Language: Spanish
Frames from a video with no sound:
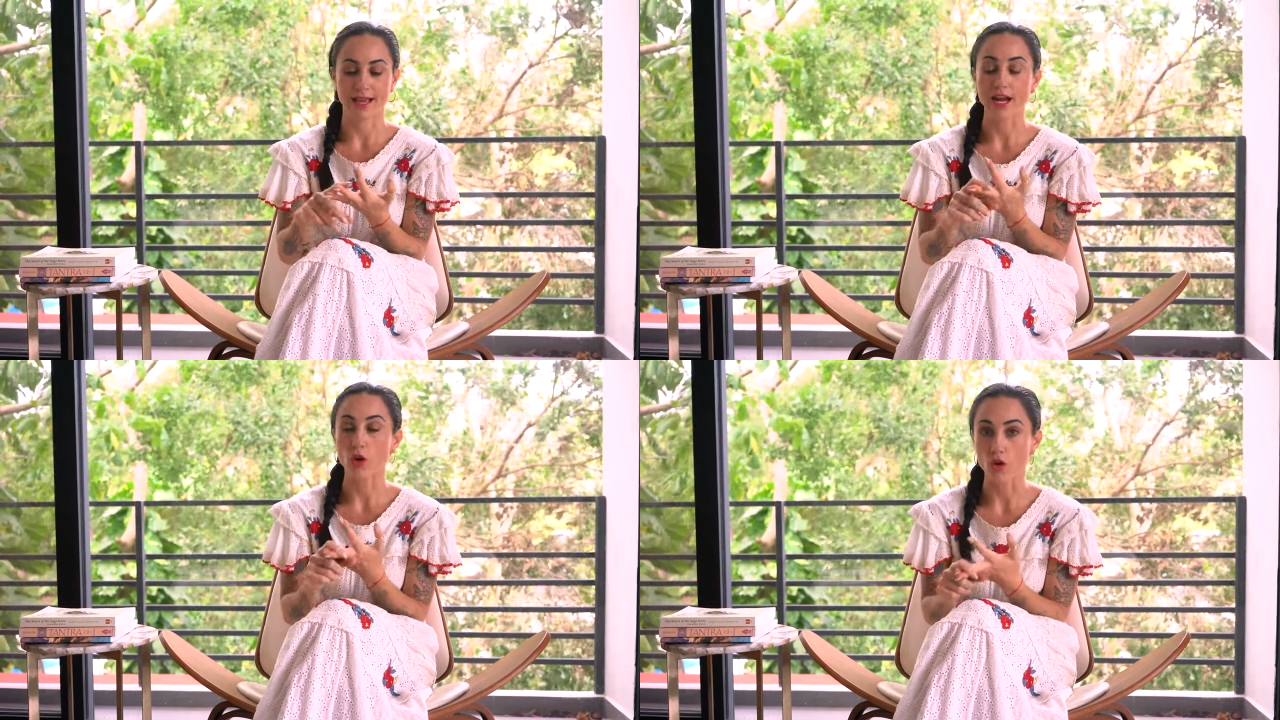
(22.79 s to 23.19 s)

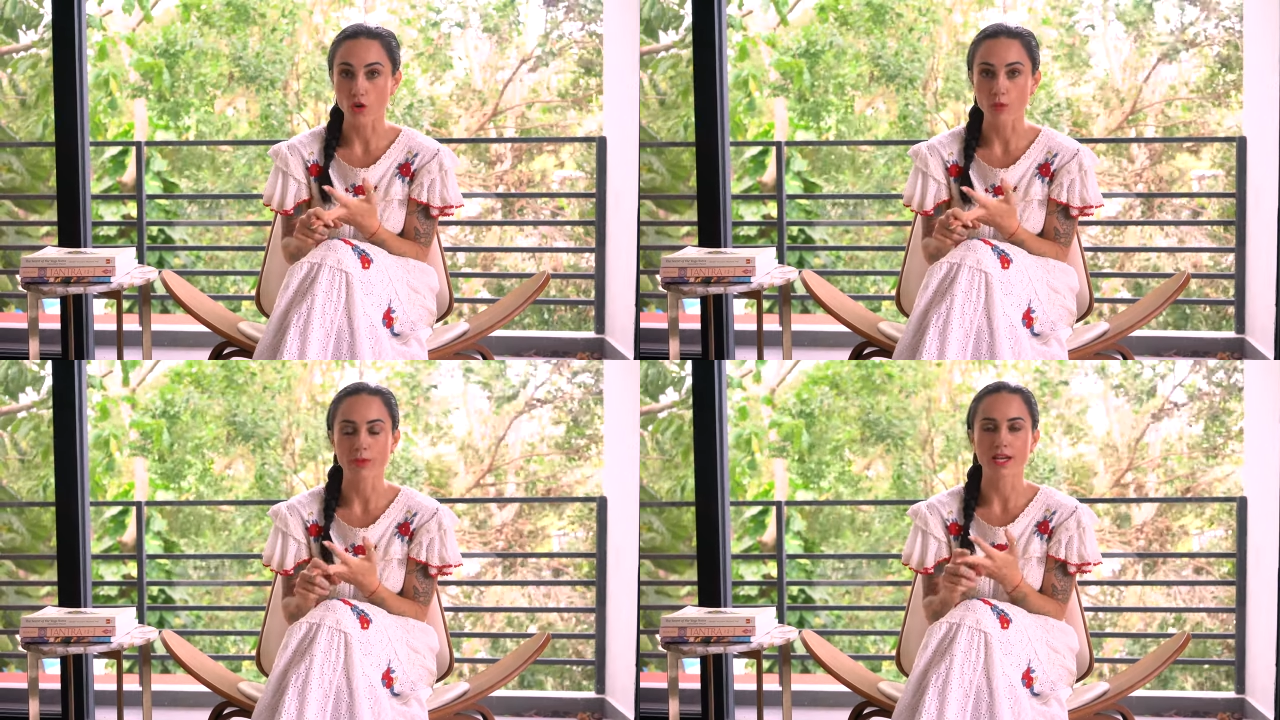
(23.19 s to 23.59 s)

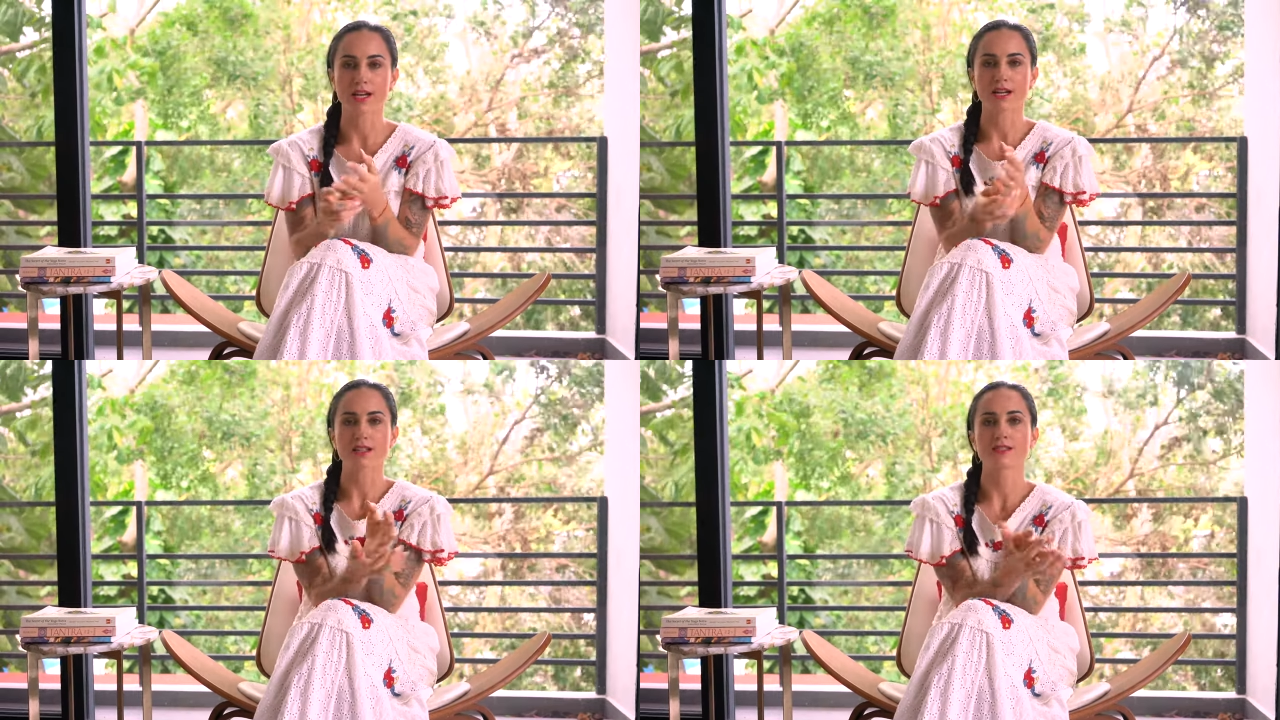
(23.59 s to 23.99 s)

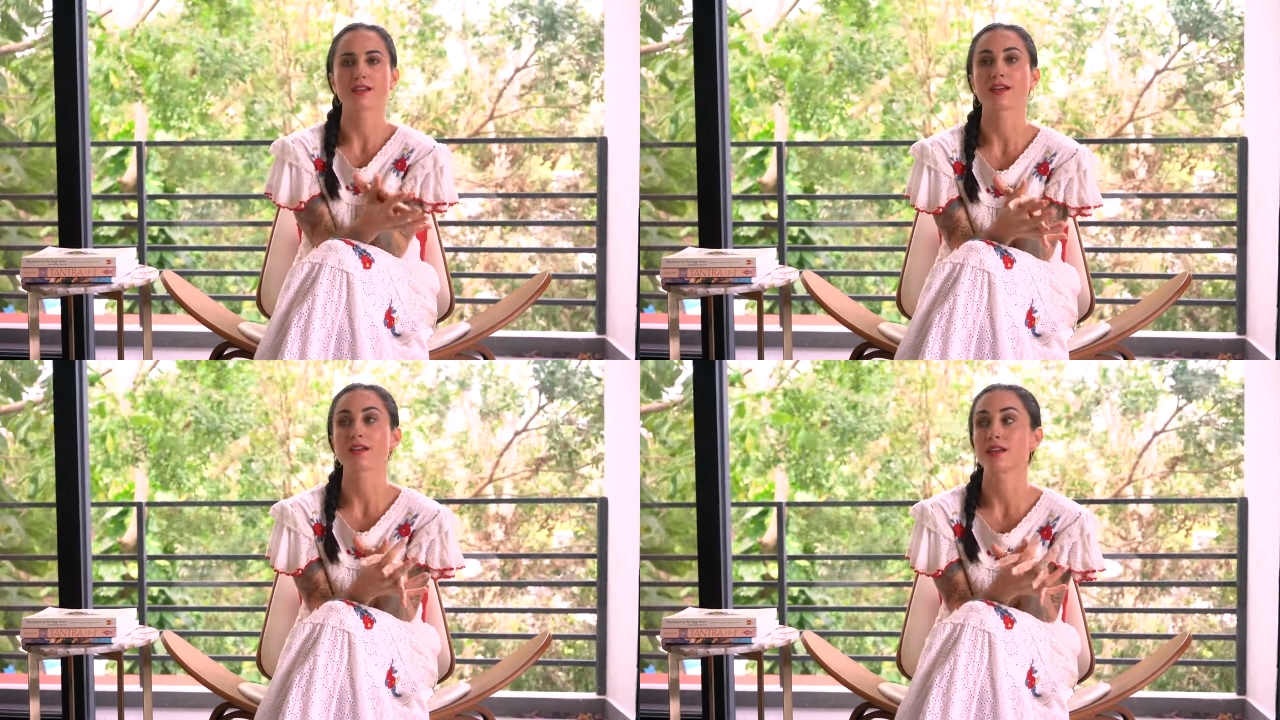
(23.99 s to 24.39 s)
económicas,
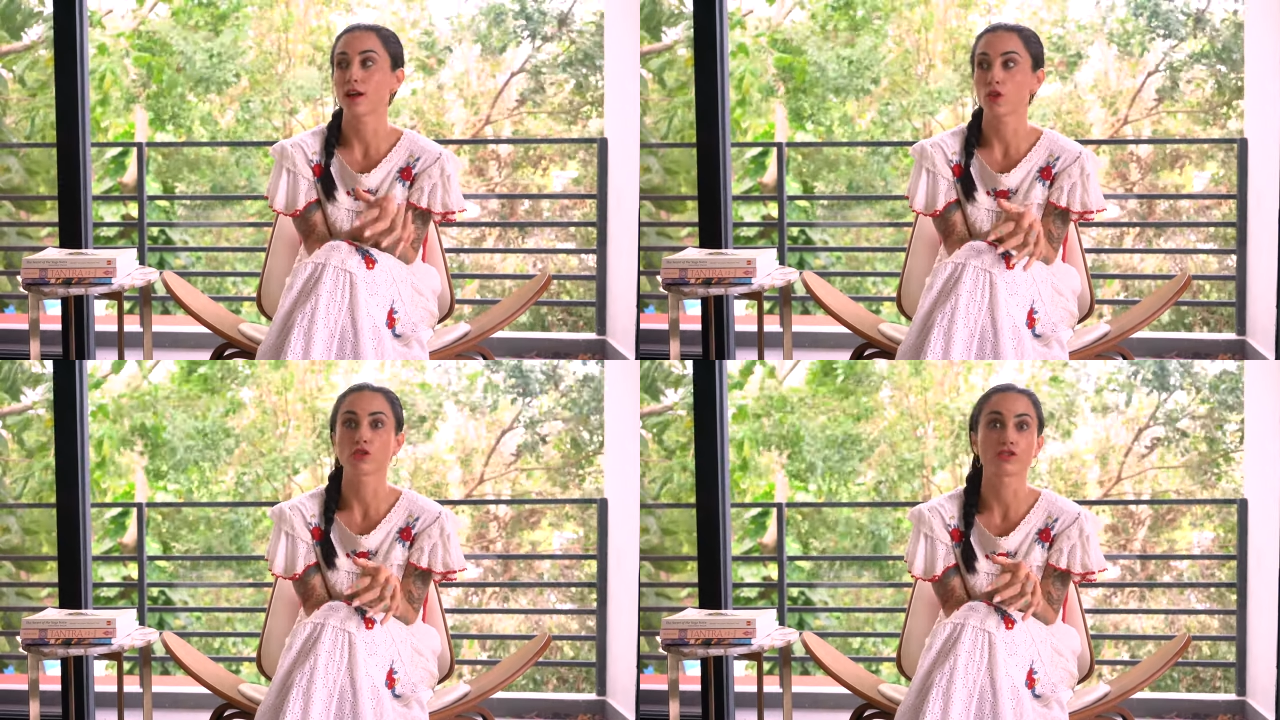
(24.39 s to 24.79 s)
eh,
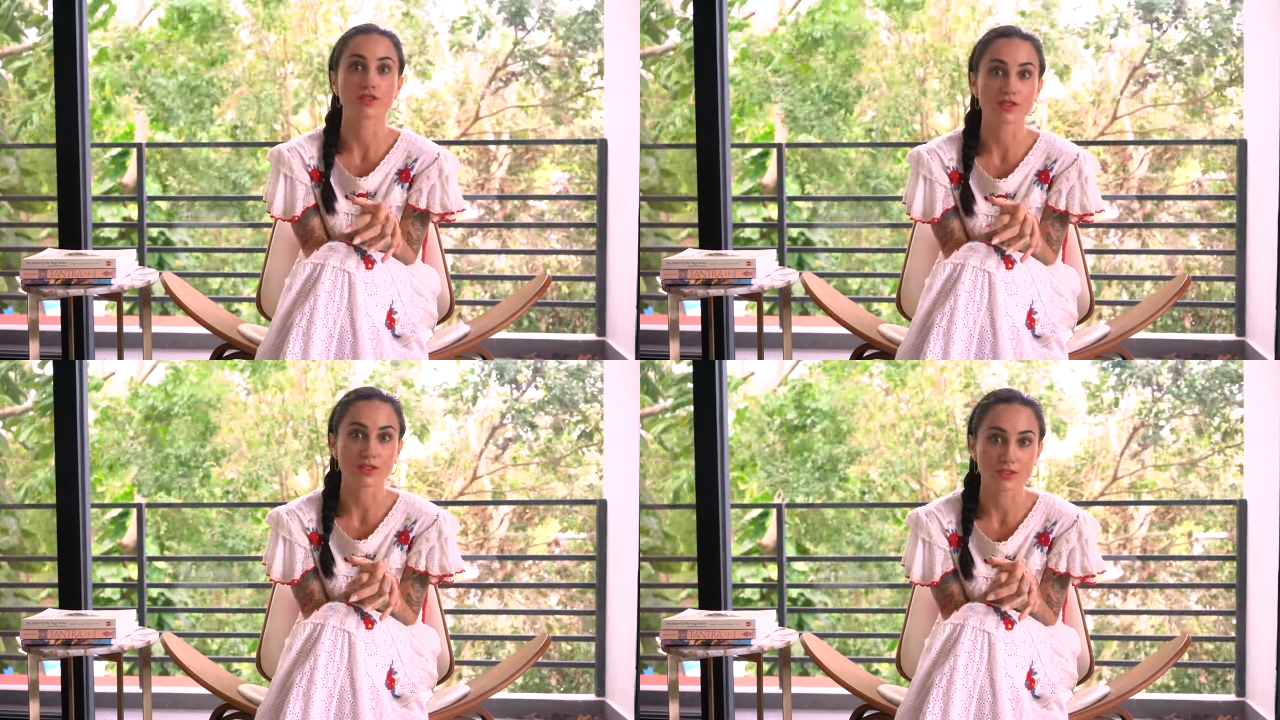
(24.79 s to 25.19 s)

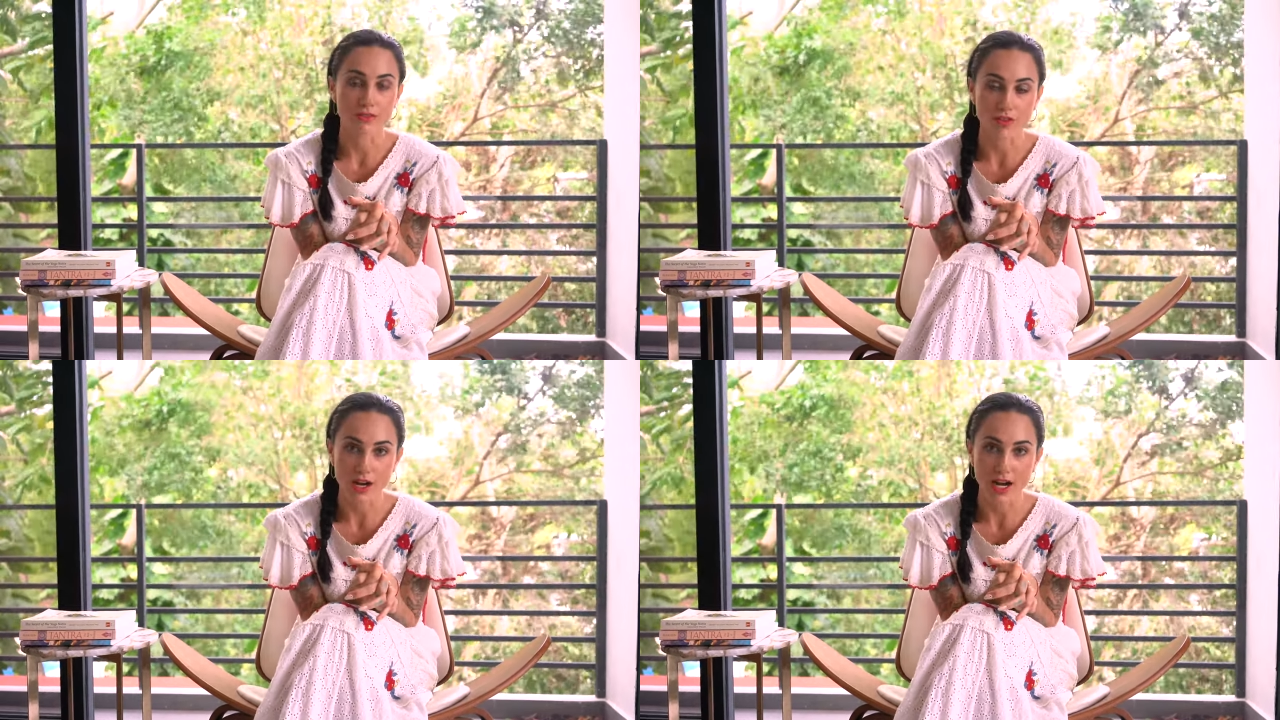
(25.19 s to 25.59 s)
negocios que se
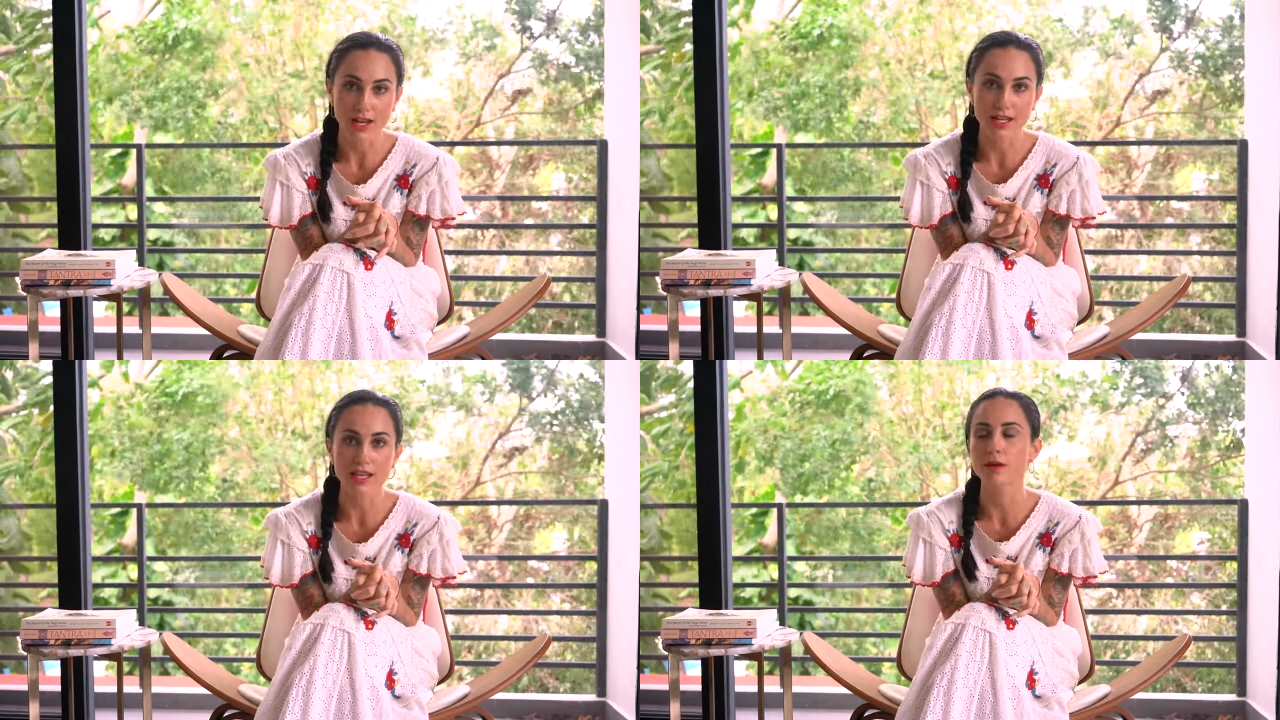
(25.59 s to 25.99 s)
fueron a
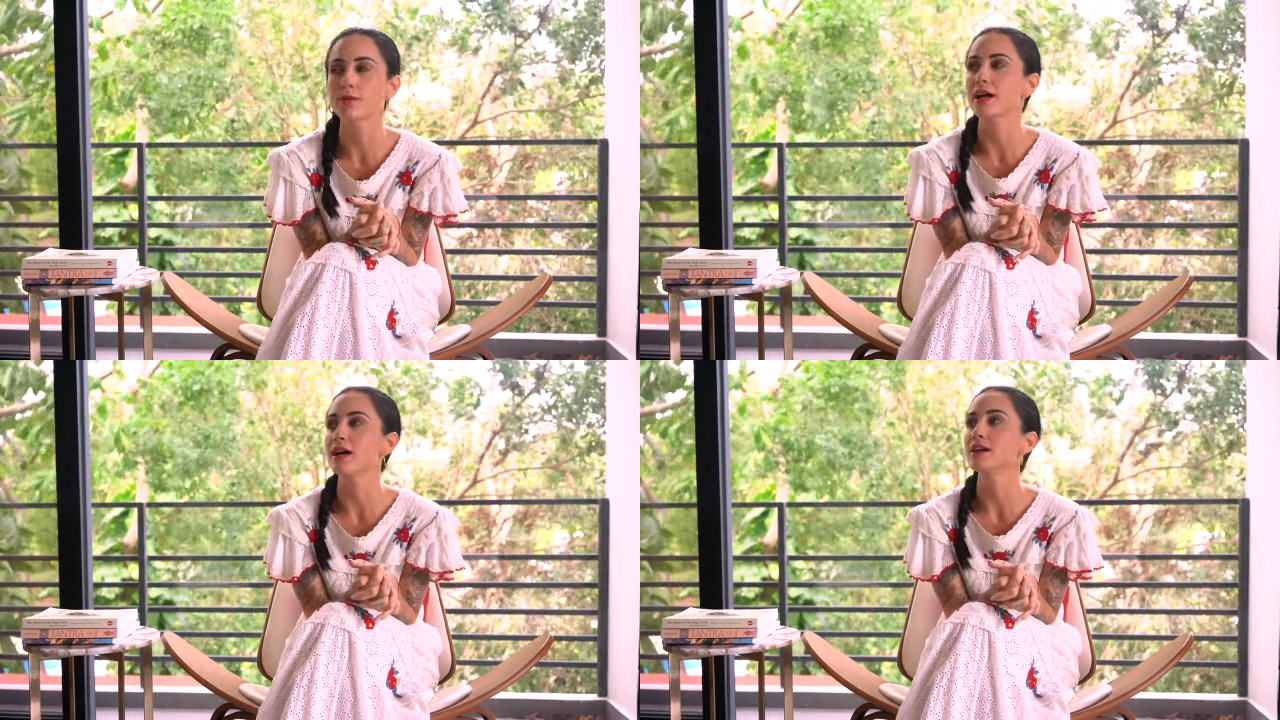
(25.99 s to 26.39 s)
la
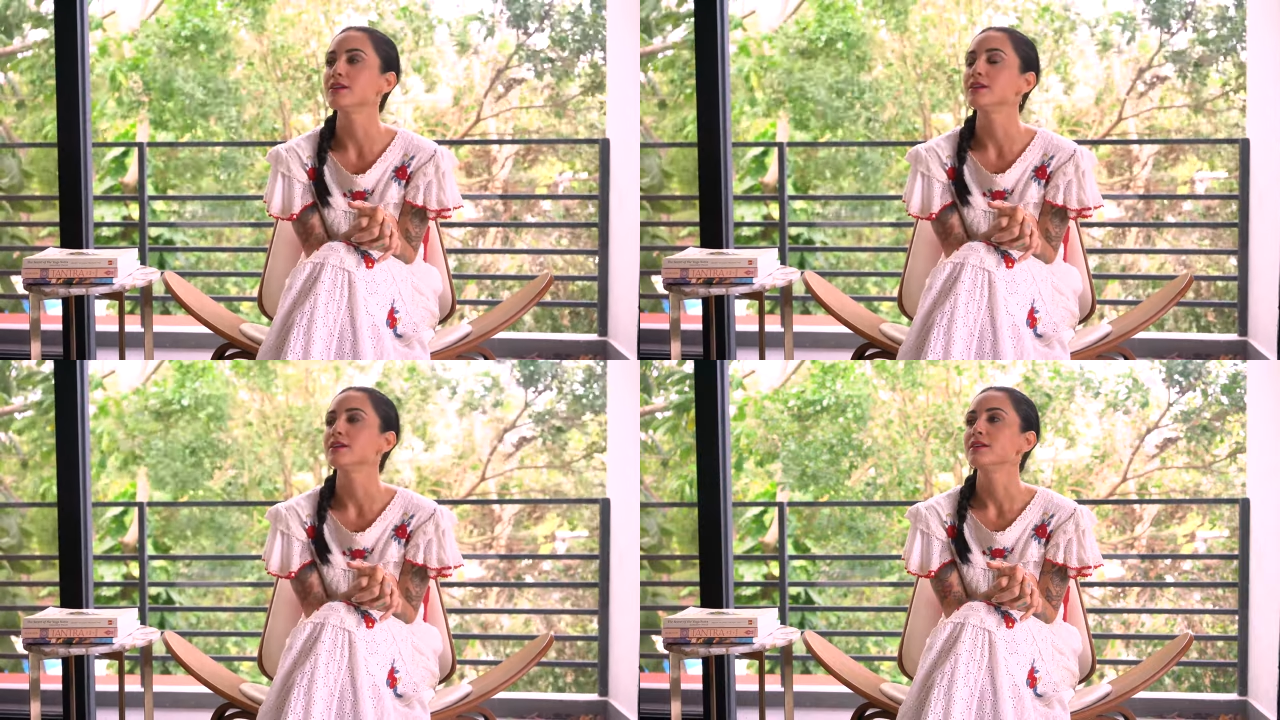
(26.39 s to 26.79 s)
quiebra,